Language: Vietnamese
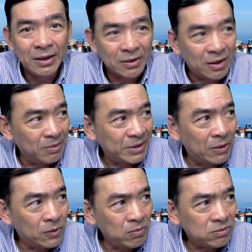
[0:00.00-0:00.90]
rồi làm sao
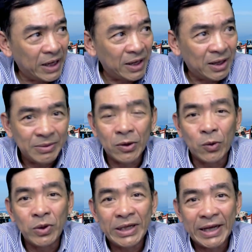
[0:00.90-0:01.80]
rút tiền làm sao đủ
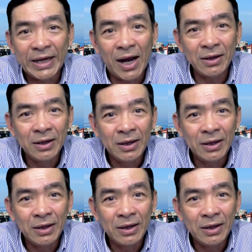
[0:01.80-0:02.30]
thứ chuyện hết